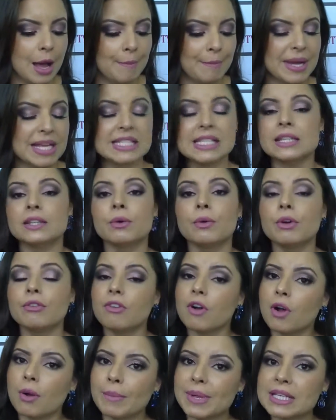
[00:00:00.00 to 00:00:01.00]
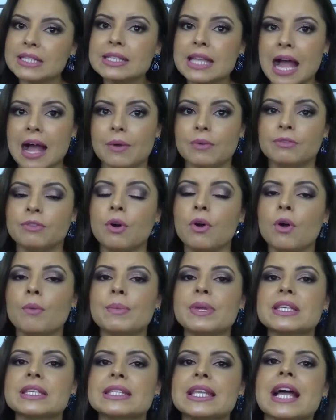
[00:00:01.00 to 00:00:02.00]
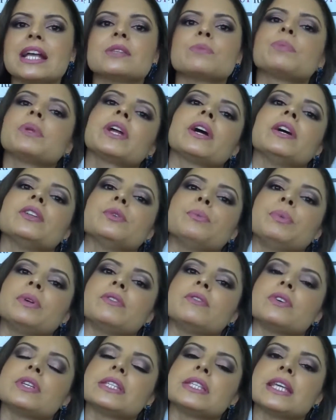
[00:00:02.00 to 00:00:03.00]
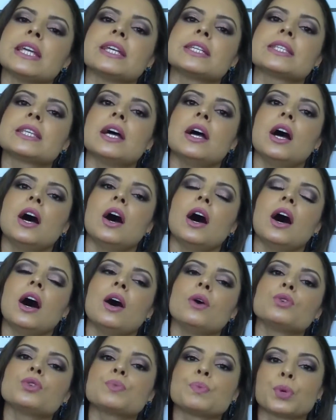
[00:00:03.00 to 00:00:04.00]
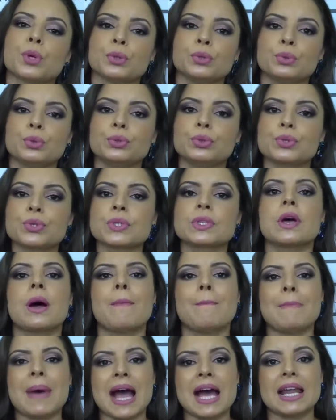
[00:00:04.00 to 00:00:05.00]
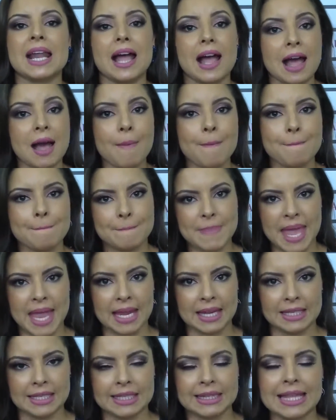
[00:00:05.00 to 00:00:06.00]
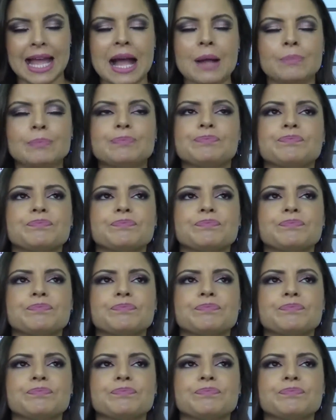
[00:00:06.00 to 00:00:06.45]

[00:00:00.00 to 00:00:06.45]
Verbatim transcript: Mas então eu vou começar. Vou começar explicando pra vocês uh, os produtos para a pele, tá?